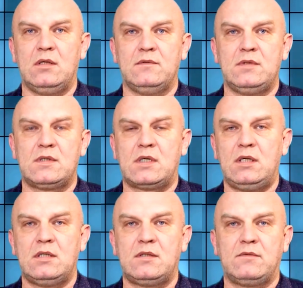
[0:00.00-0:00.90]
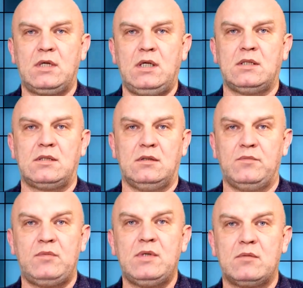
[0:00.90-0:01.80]
из крайности в крайности,
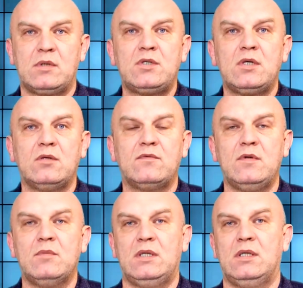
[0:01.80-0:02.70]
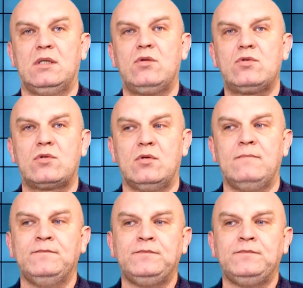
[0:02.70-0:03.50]
например, обращают внимание на то, что